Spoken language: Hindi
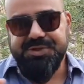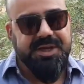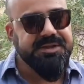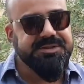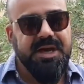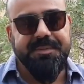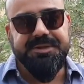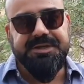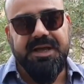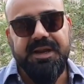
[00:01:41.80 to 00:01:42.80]
जहाँ भी
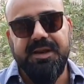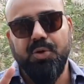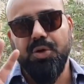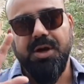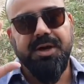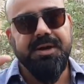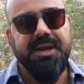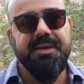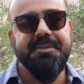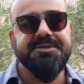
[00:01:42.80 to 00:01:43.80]
जा रहे हैं लोग अगर
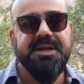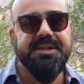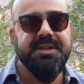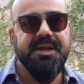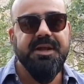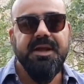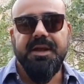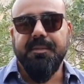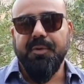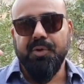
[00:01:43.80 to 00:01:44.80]
नहीं भी जानते
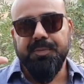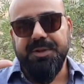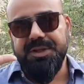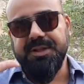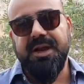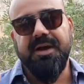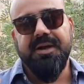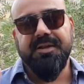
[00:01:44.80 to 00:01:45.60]
हैं उन बस इतना